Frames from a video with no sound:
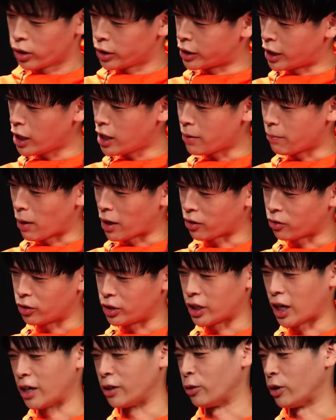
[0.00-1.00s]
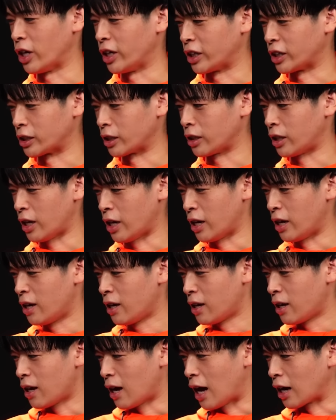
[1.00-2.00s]
手で巻く以外のやり方で
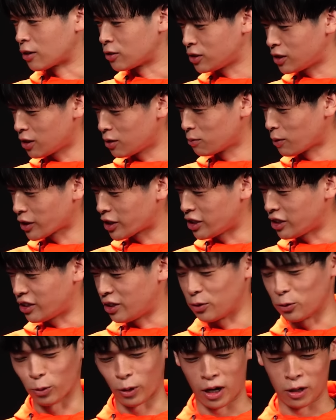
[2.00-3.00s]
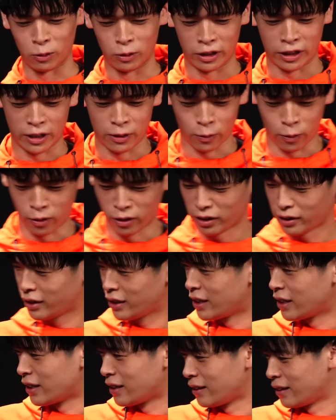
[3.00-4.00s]
アクセル巻きっていうのがあるんだけど
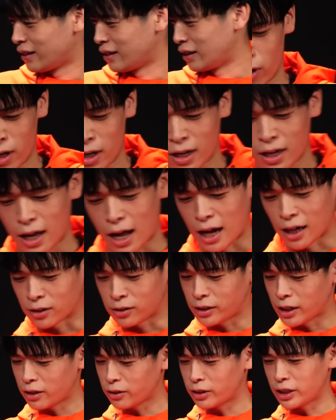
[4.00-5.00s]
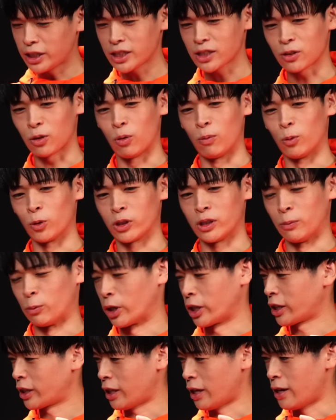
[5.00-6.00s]
アクセルディスクを持っても
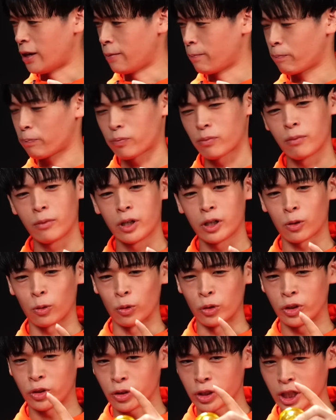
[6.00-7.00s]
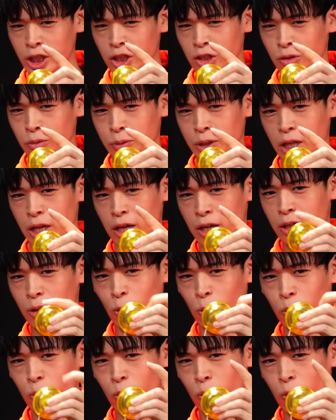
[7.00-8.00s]
らってこの人差し指で
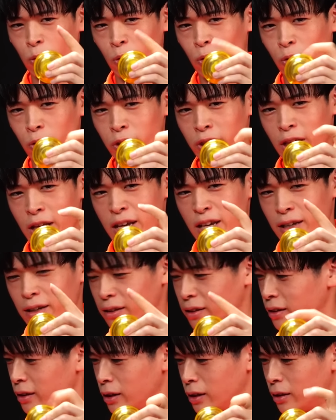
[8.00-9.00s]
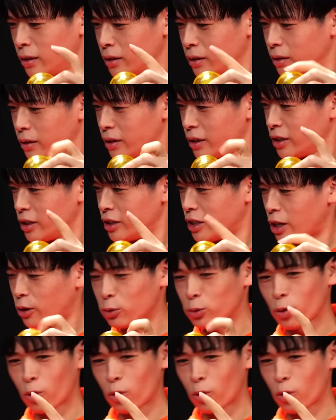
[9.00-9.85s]
コロコロコロってやる